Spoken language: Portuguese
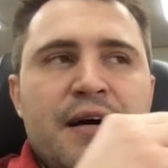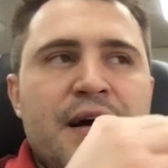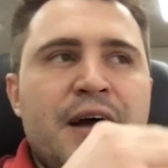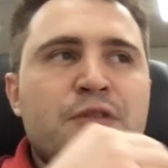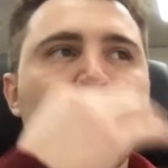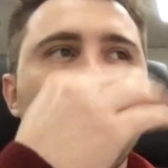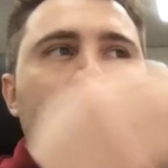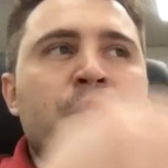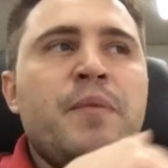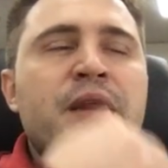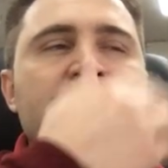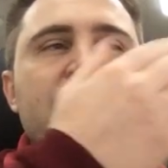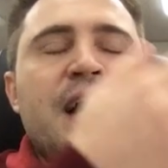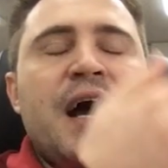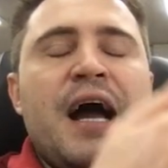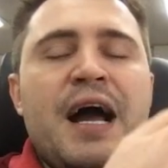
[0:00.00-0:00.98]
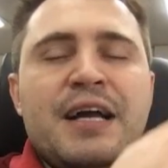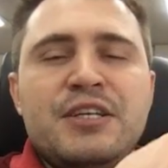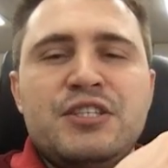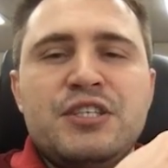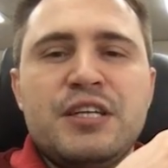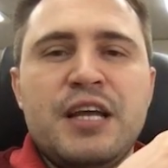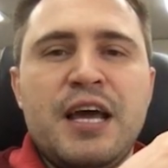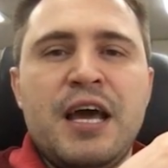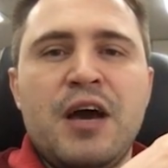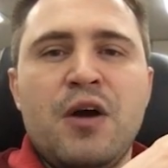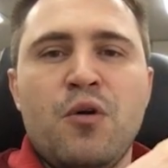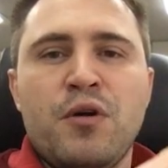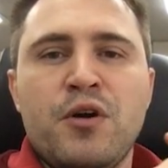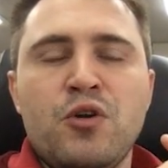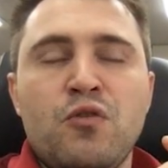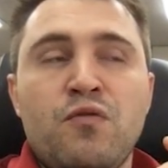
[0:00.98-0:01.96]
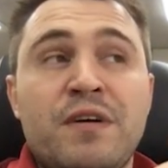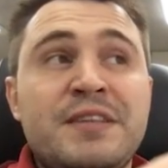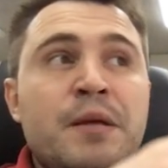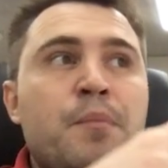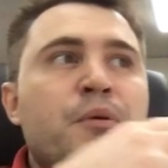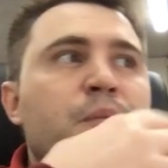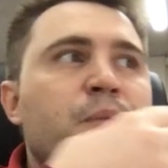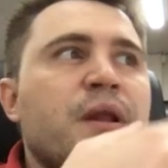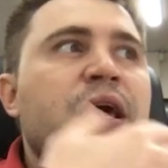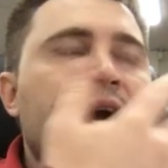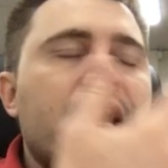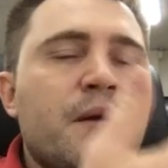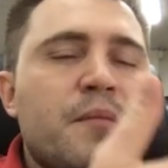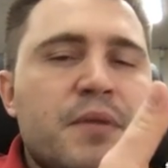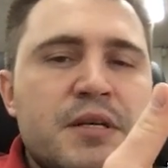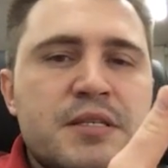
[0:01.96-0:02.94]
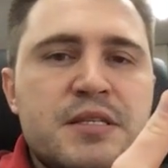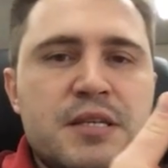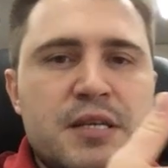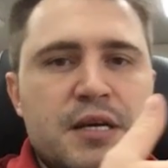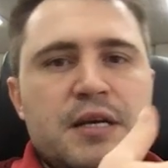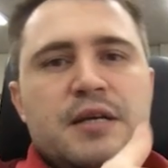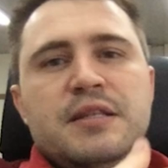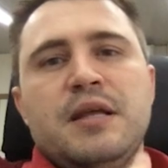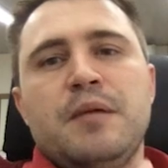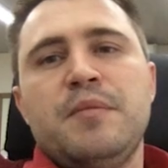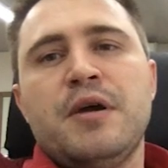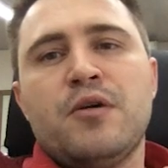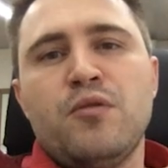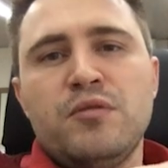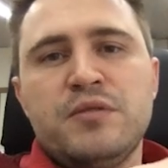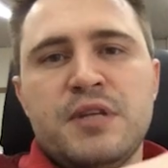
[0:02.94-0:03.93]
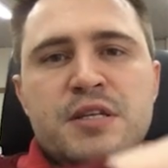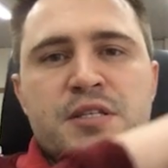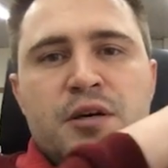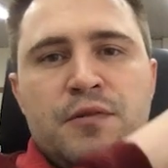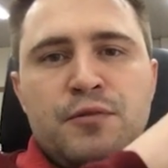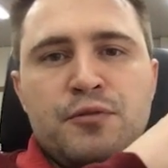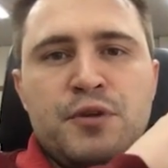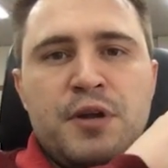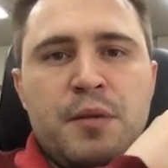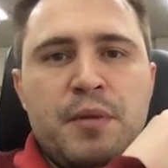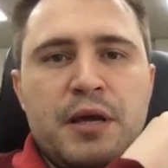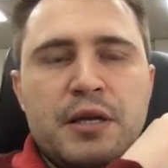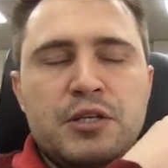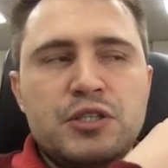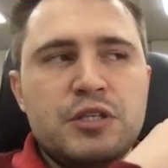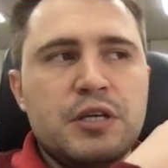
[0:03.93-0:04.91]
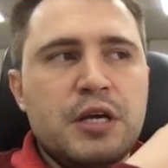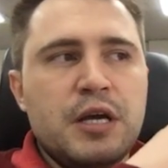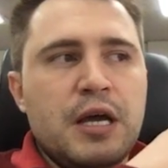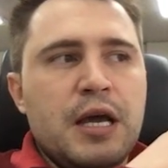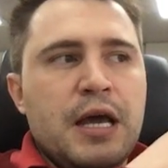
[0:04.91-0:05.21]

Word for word: a durabilidade, né, ou que eu não vá ter problemas na minha contenção futuramente.